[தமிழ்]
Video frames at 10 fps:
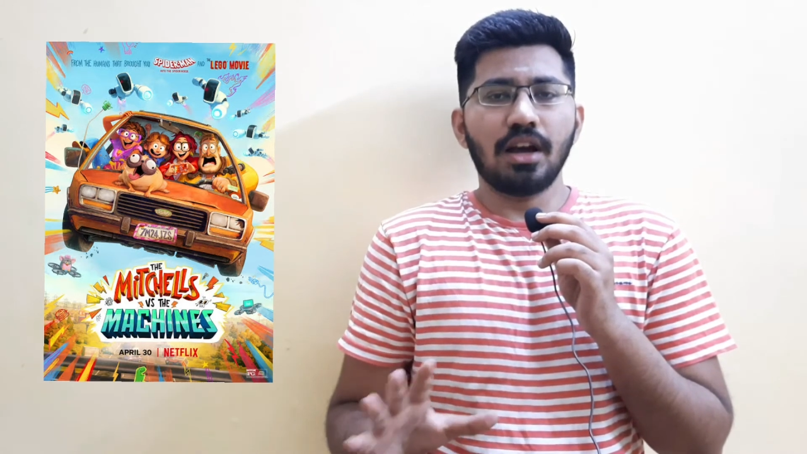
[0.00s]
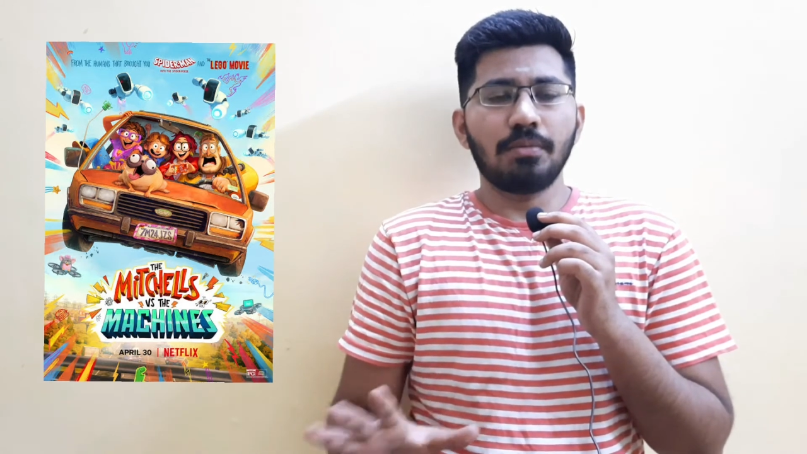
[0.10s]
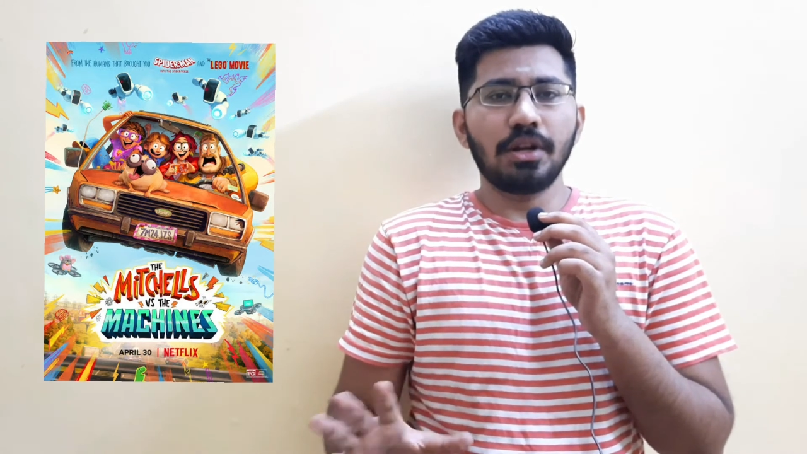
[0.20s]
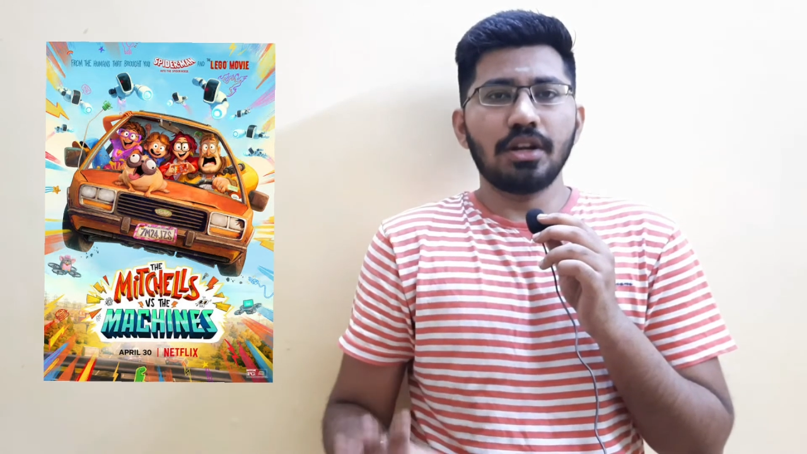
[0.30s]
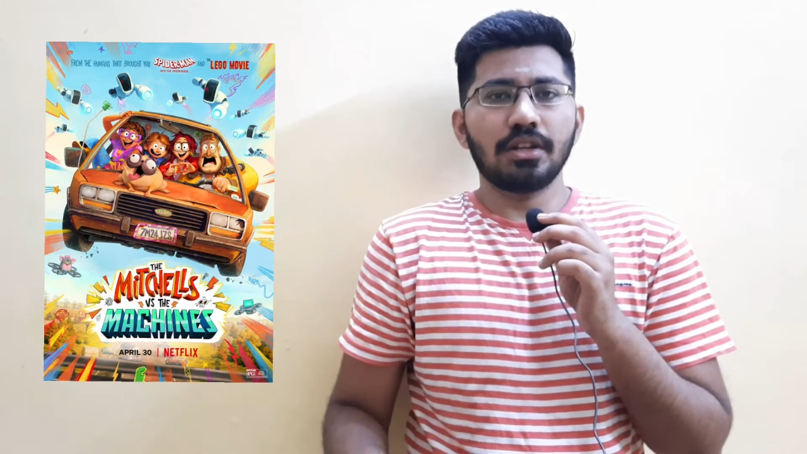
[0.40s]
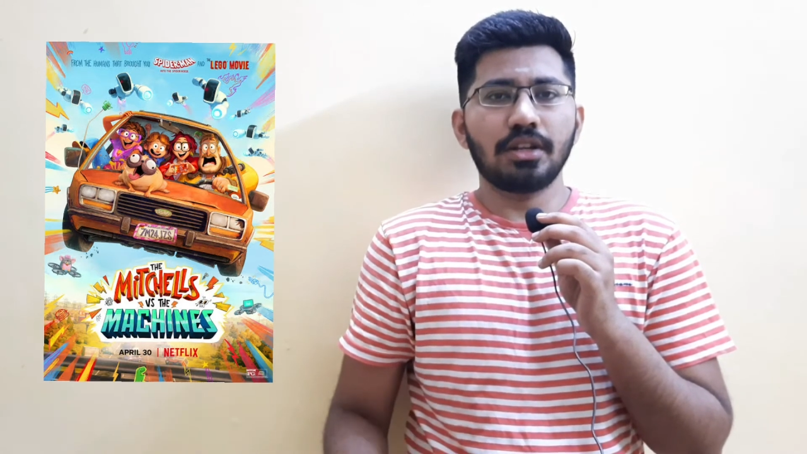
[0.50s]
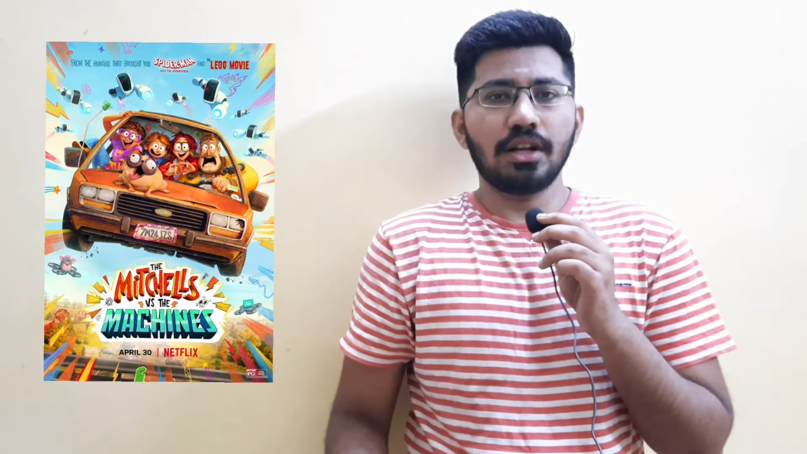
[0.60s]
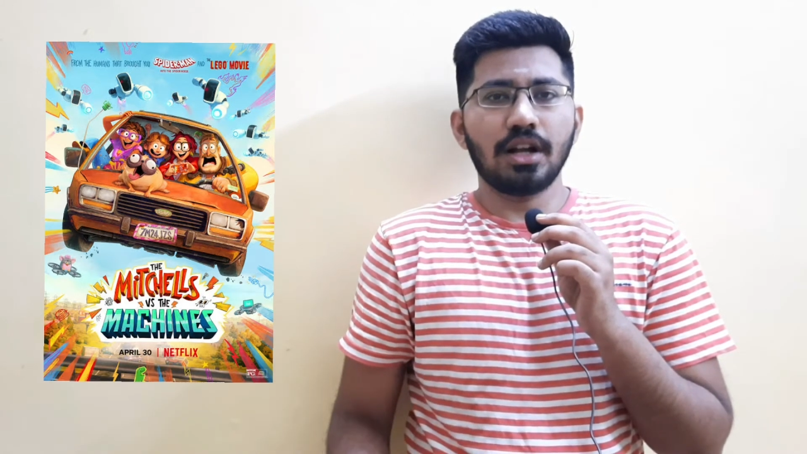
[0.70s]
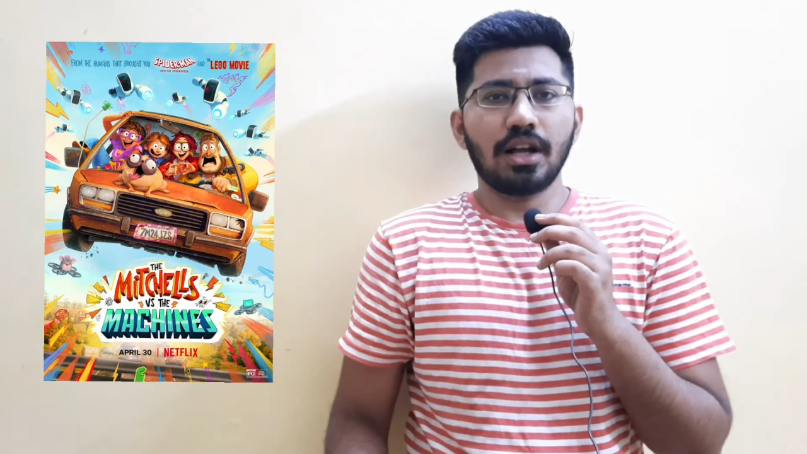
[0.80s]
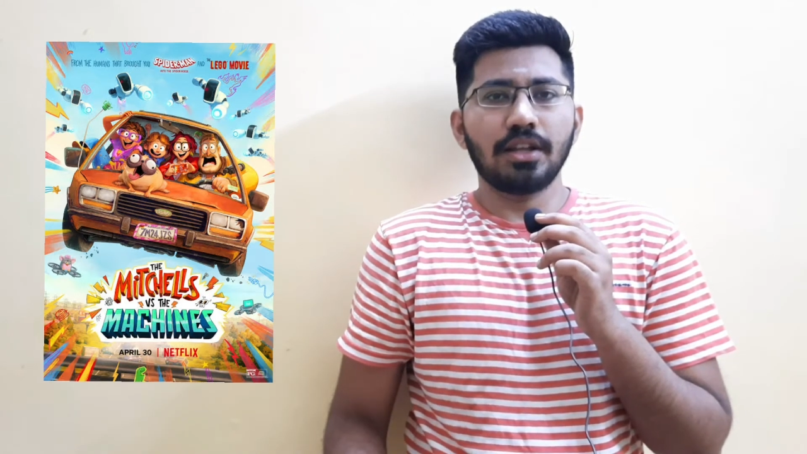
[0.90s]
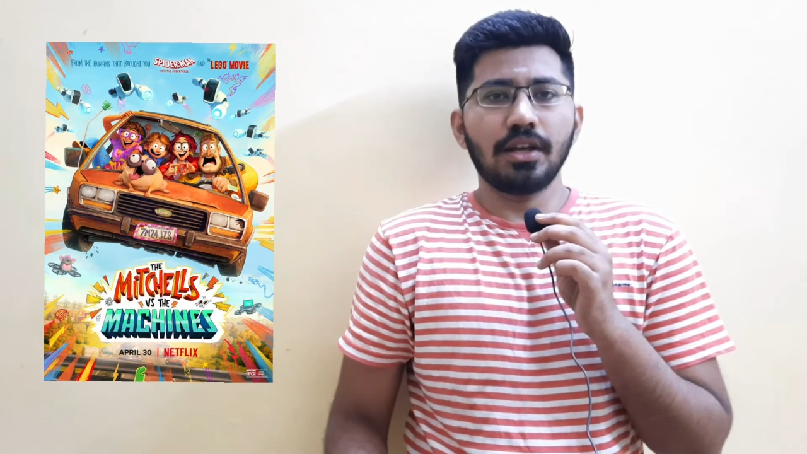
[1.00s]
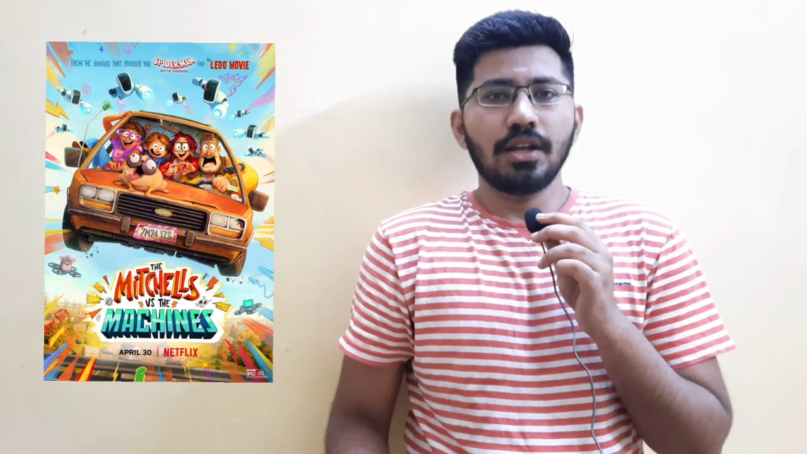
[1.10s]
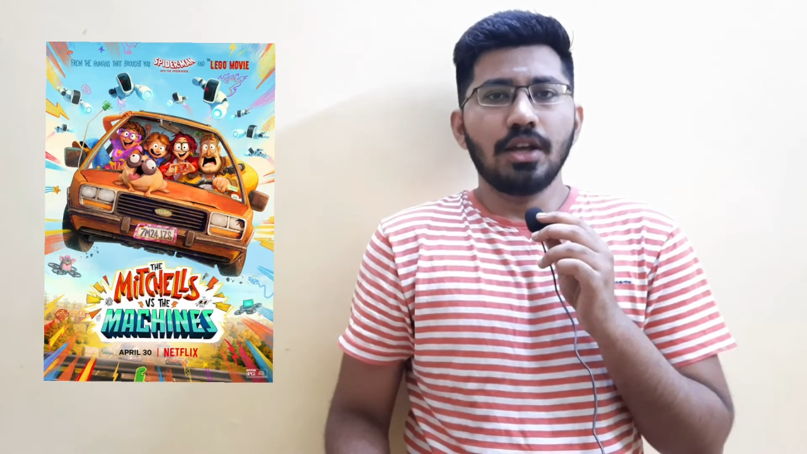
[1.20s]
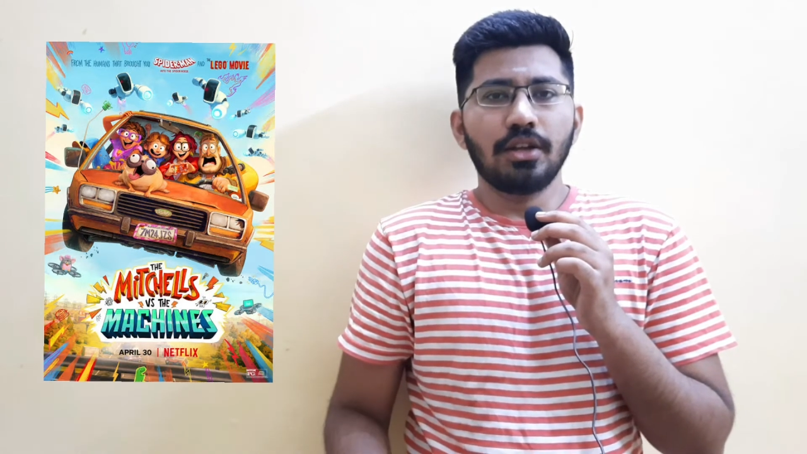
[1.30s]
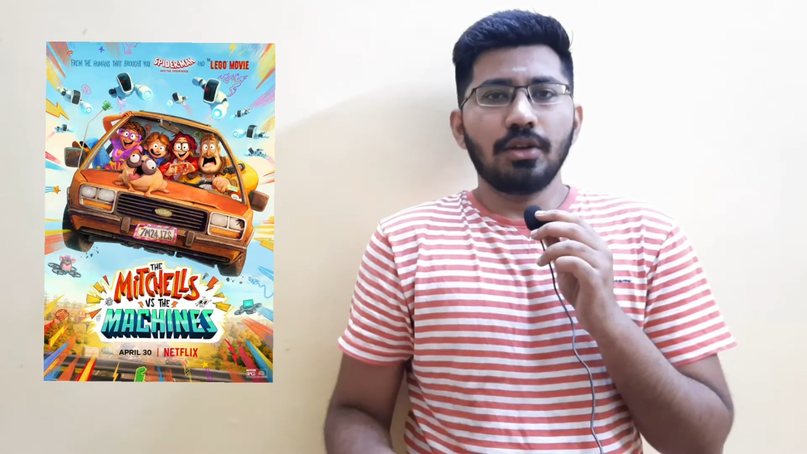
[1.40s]
அப்படின்றது தாங்க கதை
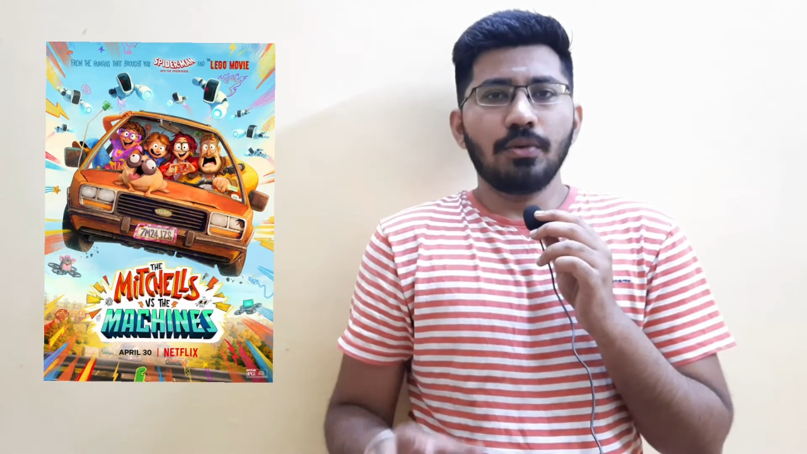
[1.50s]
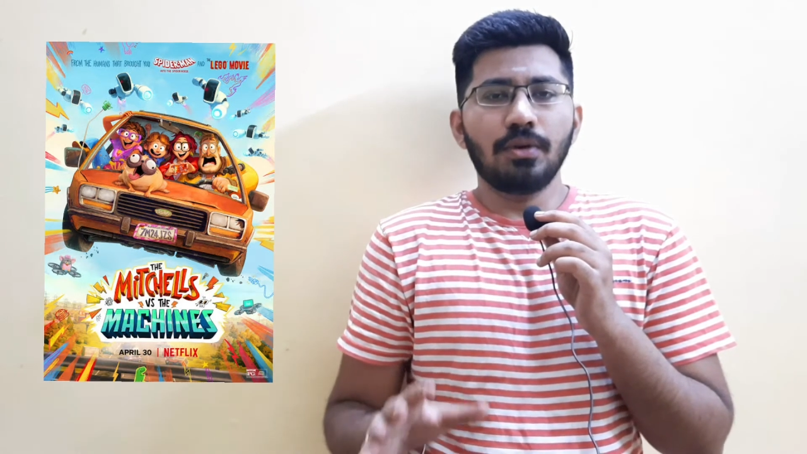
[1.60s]
இந்த